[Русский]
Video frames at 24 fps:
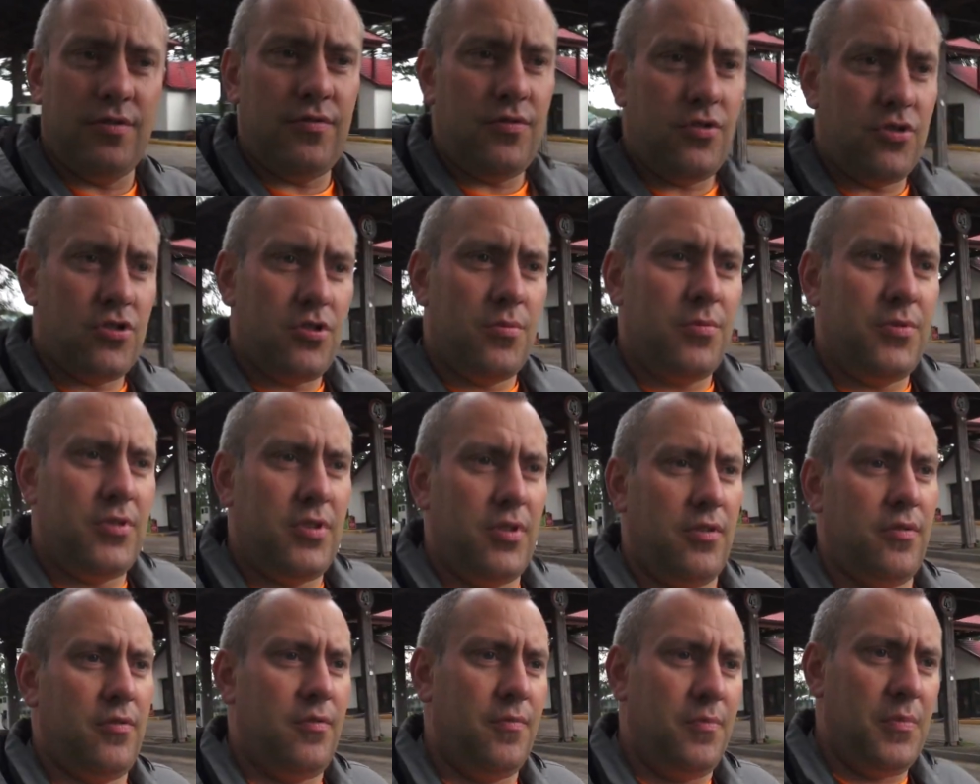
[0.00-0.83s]

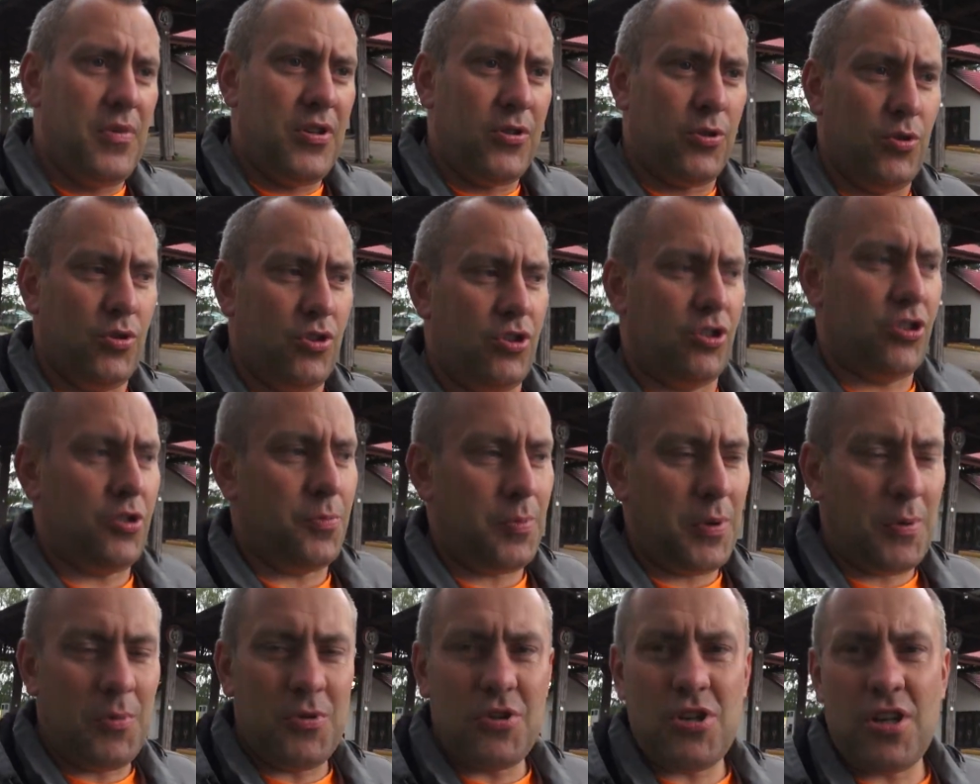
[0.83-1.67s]
движемся в местную
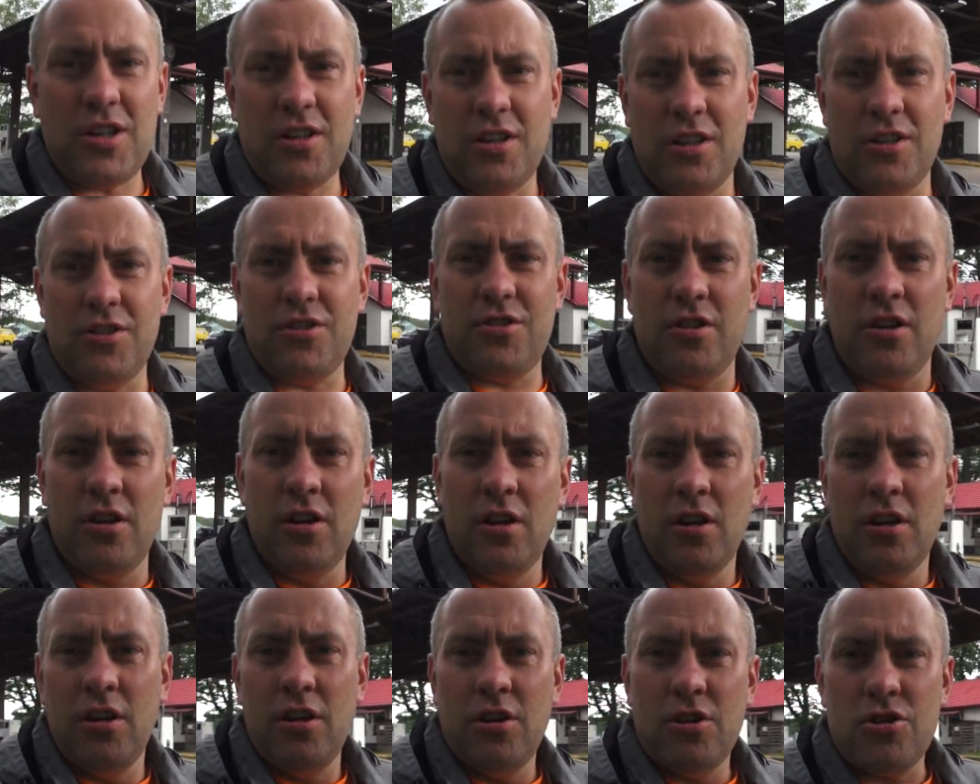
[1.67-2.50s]
достопримечательность.
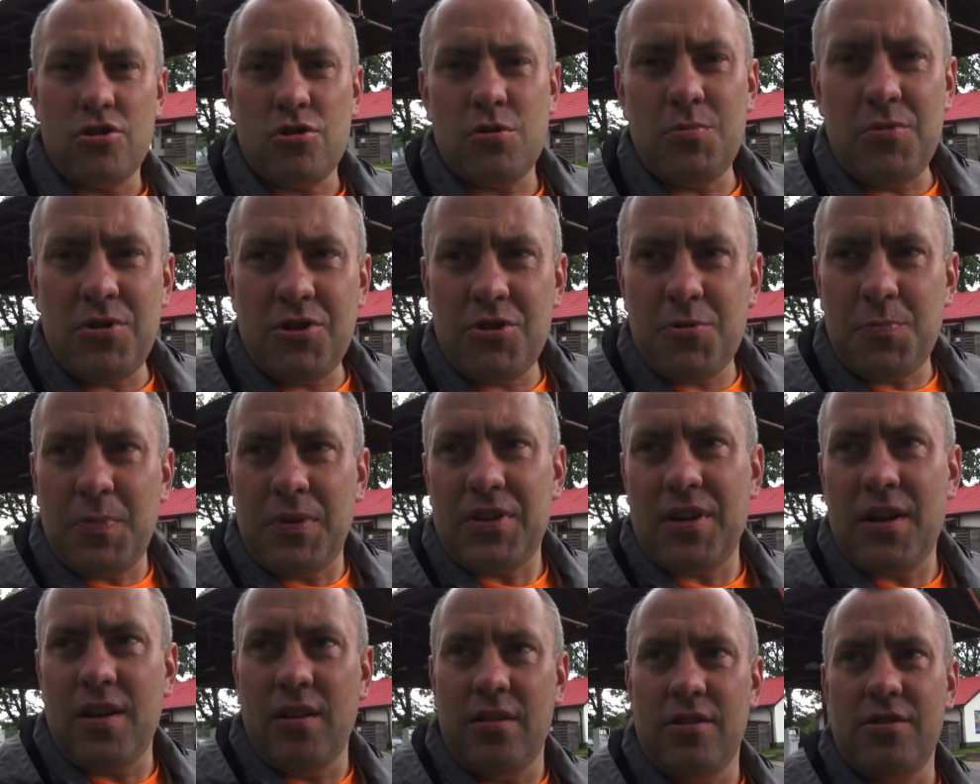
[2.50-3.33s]
Что мне здесь
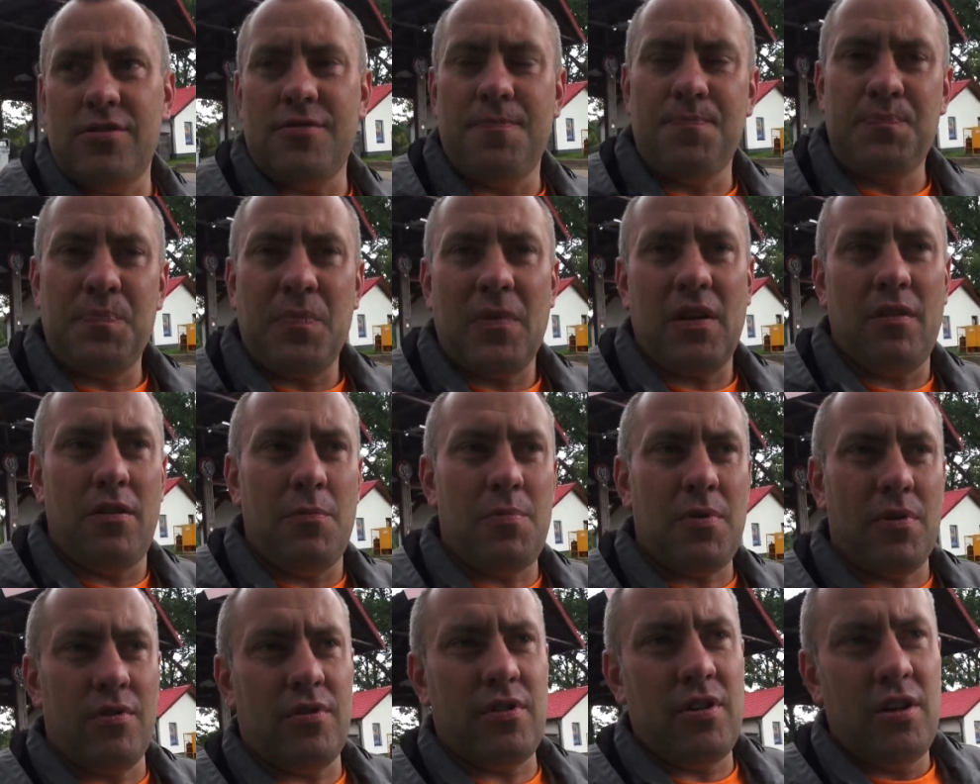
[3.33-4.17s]
понравилось?
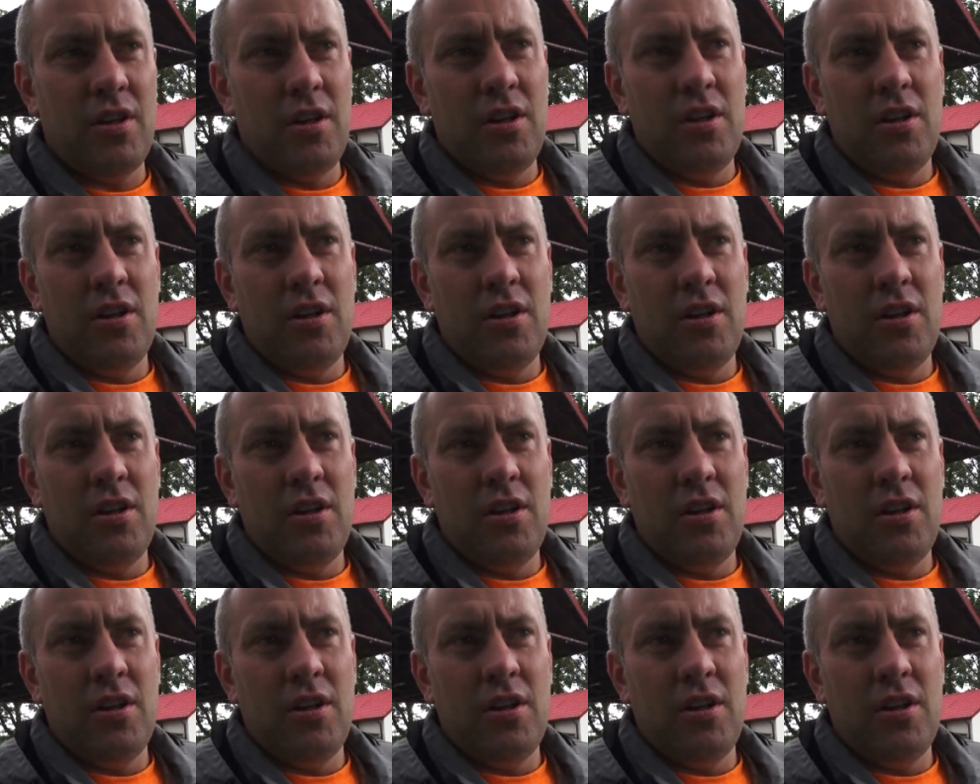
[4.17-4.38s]
Во-первых,